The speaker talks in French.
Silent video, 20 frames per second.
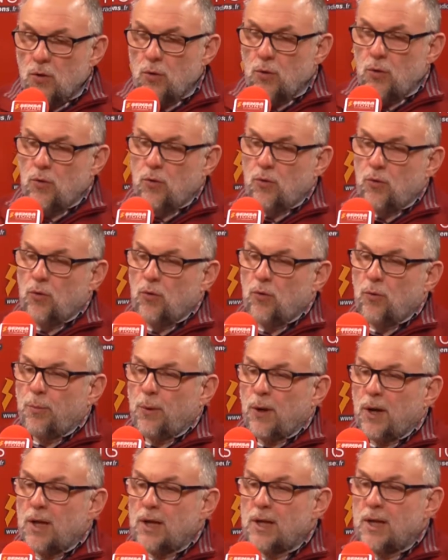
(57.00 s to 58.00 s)
Euh, au
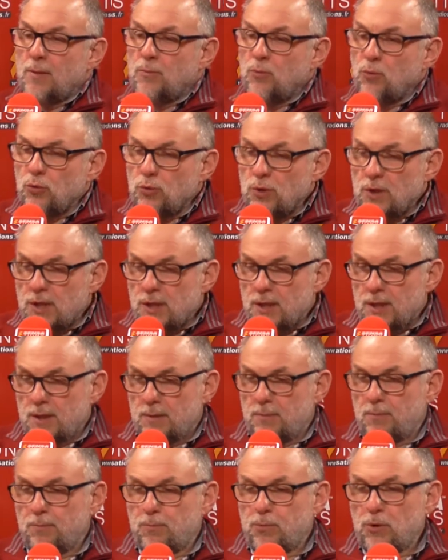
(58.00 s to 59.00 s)
préalable,
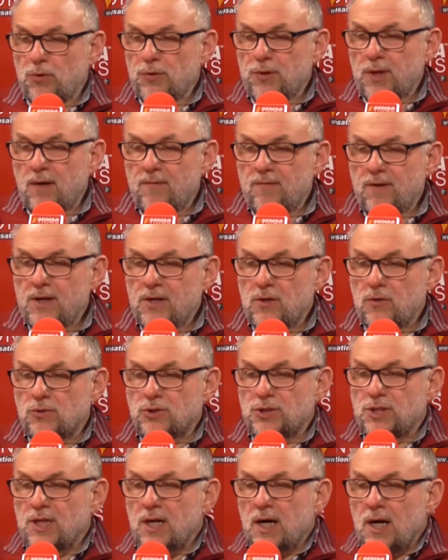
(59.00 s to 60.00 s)
les plans de travail
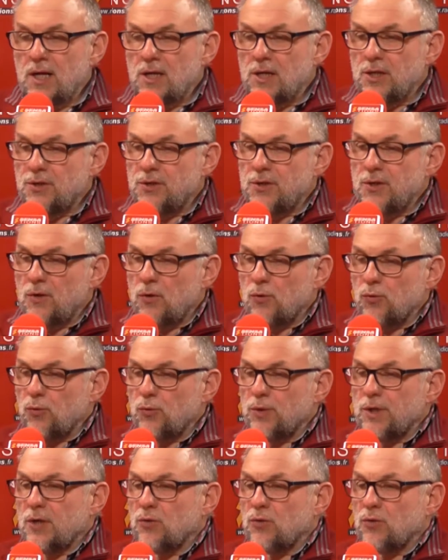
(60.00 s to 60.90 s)
en général étaient entre